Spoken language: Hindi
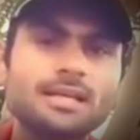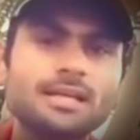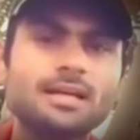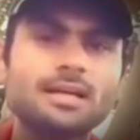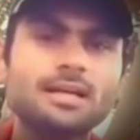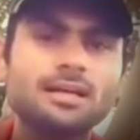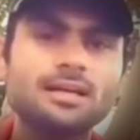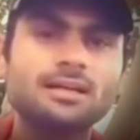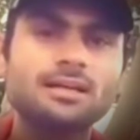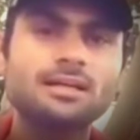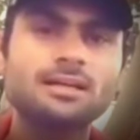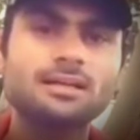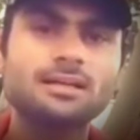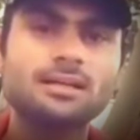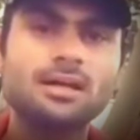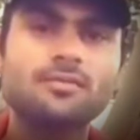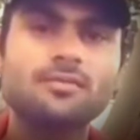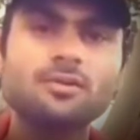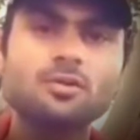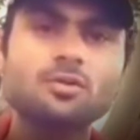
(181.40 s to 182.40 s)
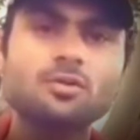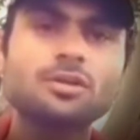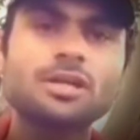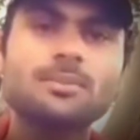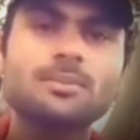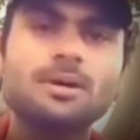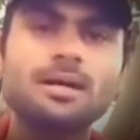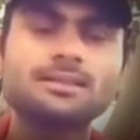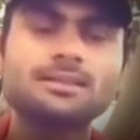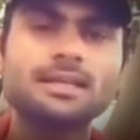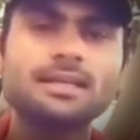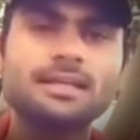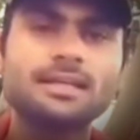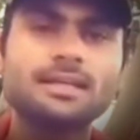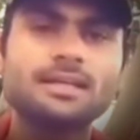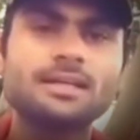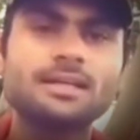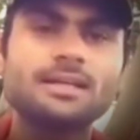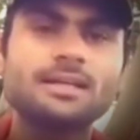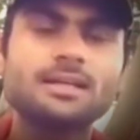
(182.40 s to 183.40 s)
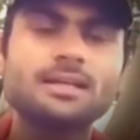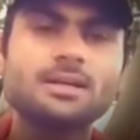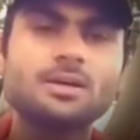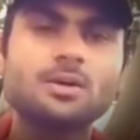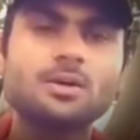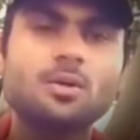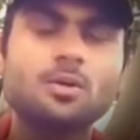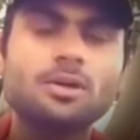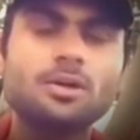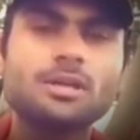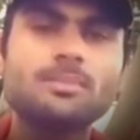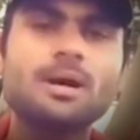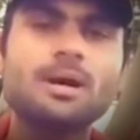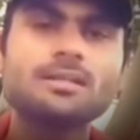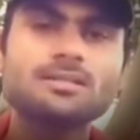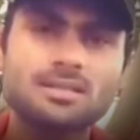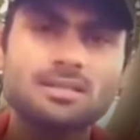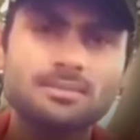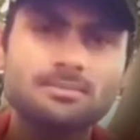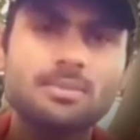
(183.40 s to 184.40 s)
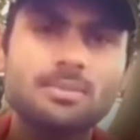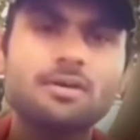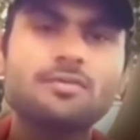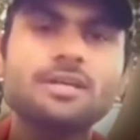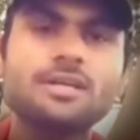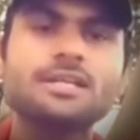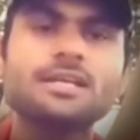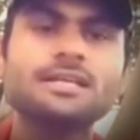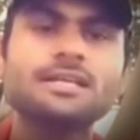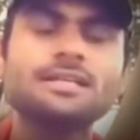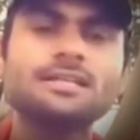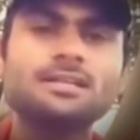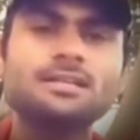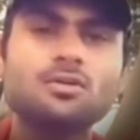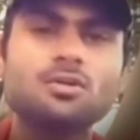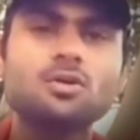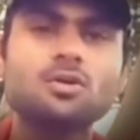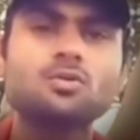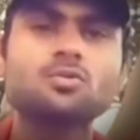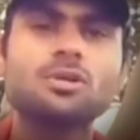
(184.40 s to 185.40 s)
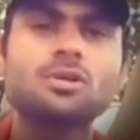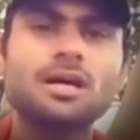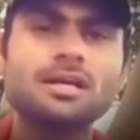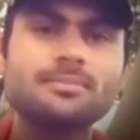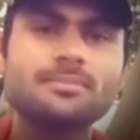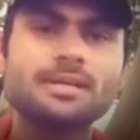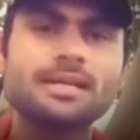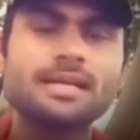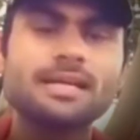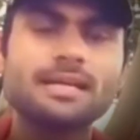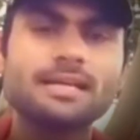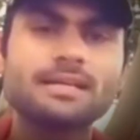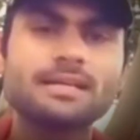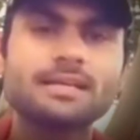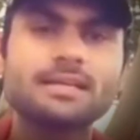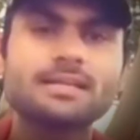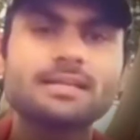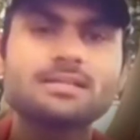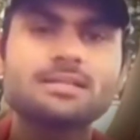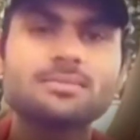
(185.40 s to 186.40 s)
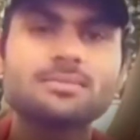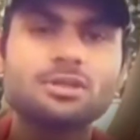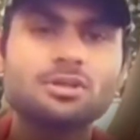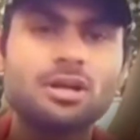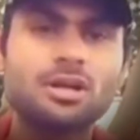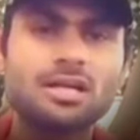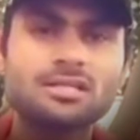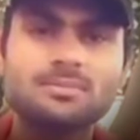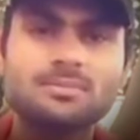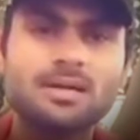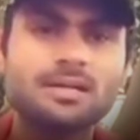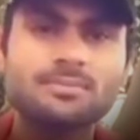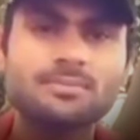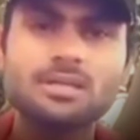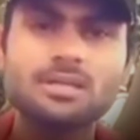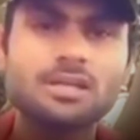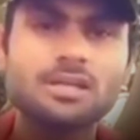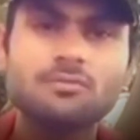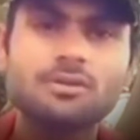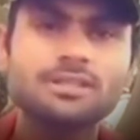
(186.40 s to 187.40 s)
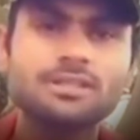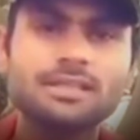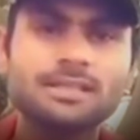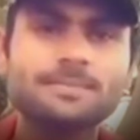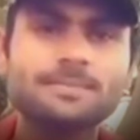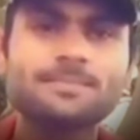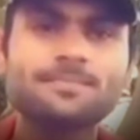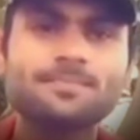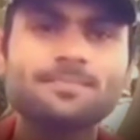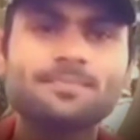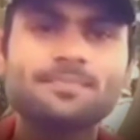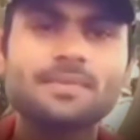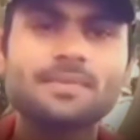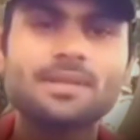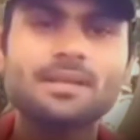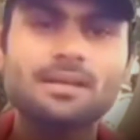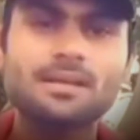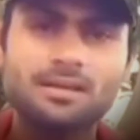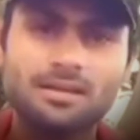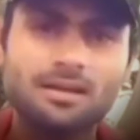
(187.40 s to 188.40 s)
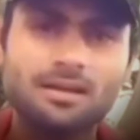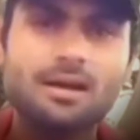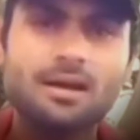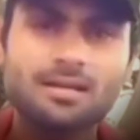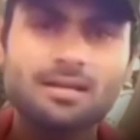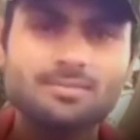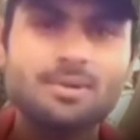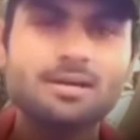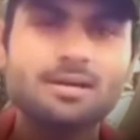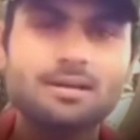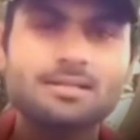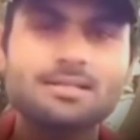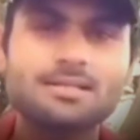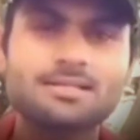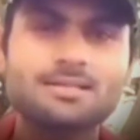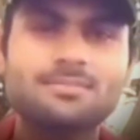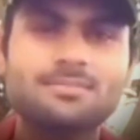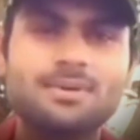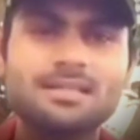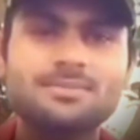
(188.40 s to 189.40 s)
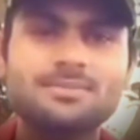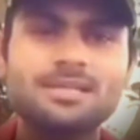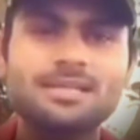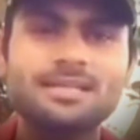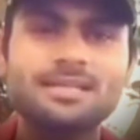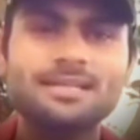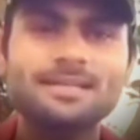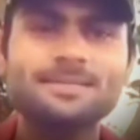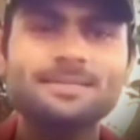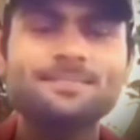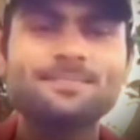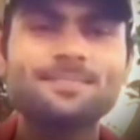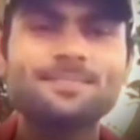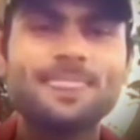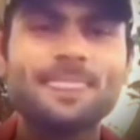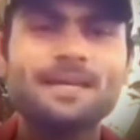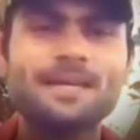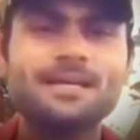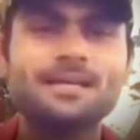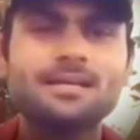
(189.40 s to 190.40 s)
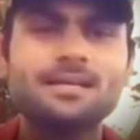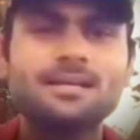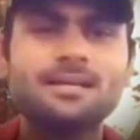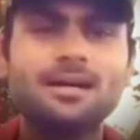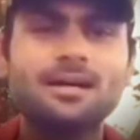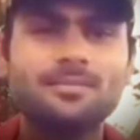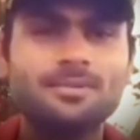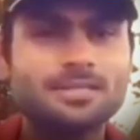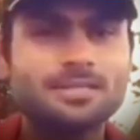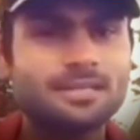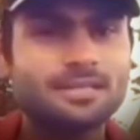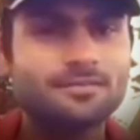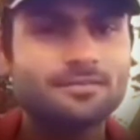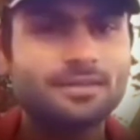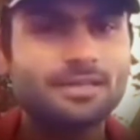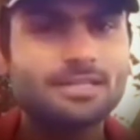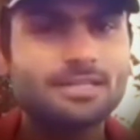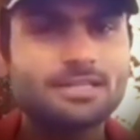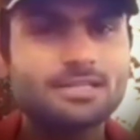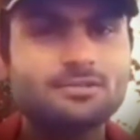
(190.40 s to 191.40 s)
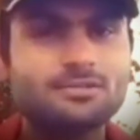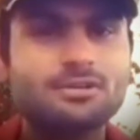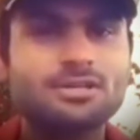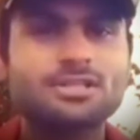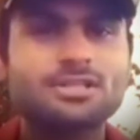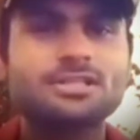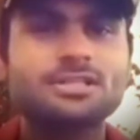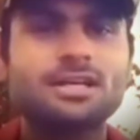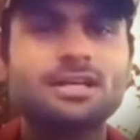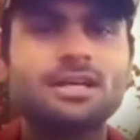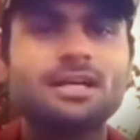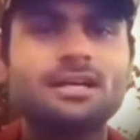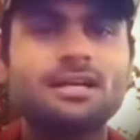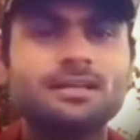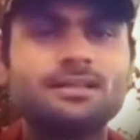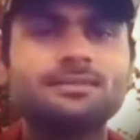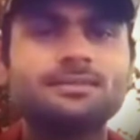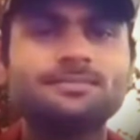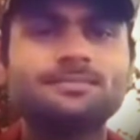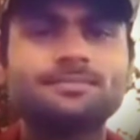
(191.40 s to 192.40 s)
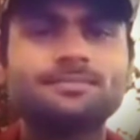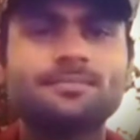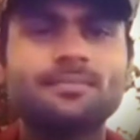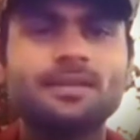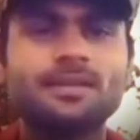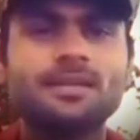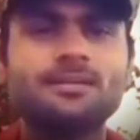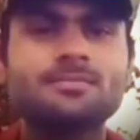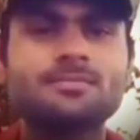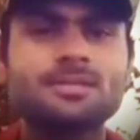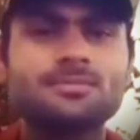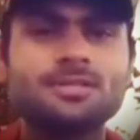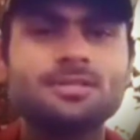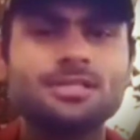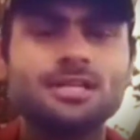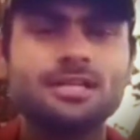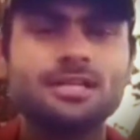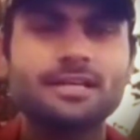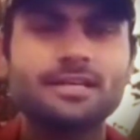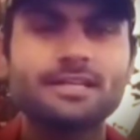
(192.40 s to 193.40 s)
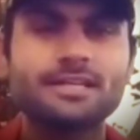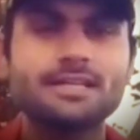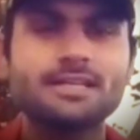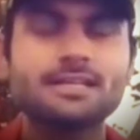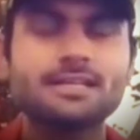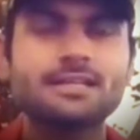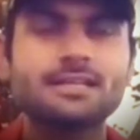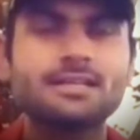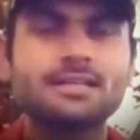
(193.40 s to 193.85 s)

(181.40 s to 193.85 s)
देखा काफिरों क्या बात है और ये बात संभव ही नहीं क्योंकि कुरान में है कि ज़मीन और आसमान मिले हुए थे आसमान का सिस्टम बाद में लेंगे अभी सिर्फ इसी क्वेश्चन का ही हम समीक्षा करेंगे